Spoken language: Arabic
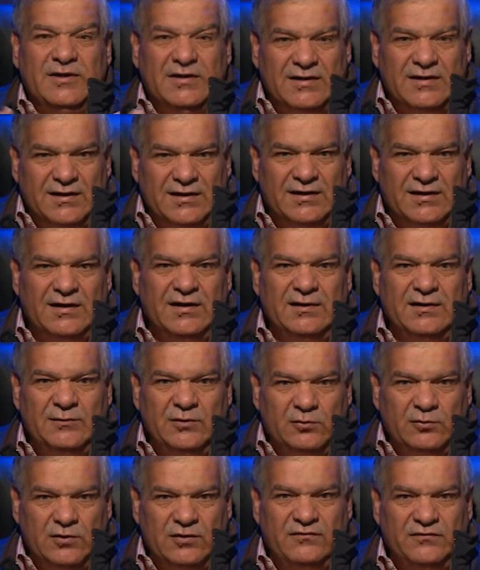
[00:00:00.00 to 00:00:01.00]
الإعلامي
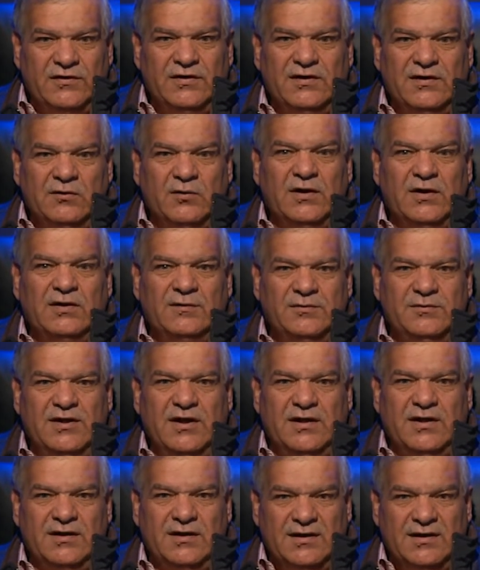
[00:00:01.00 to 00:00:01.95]
والفني والإبداعي